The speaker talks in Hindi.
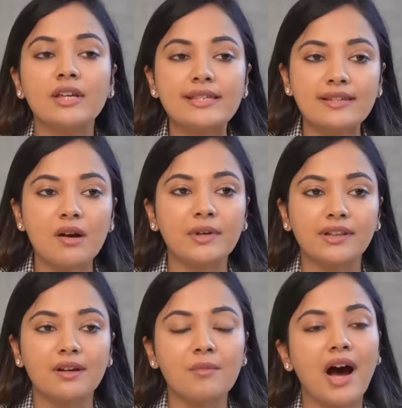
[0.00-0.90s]
इसका
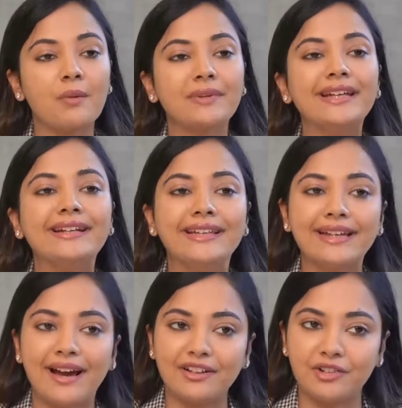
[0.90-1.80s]
मतलब आपकी
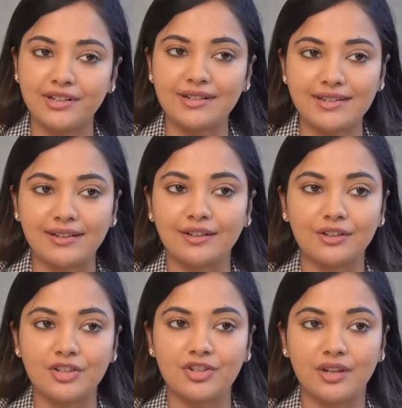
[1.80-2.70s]
डिहाइड्रेटेड स्किन
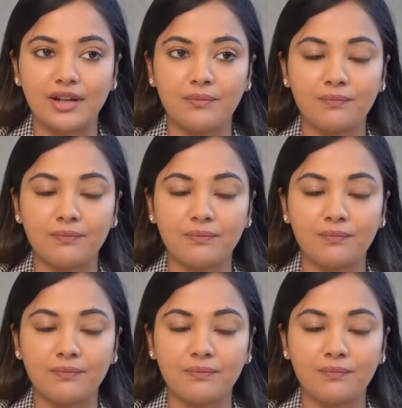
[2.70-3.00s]
कंडीशन है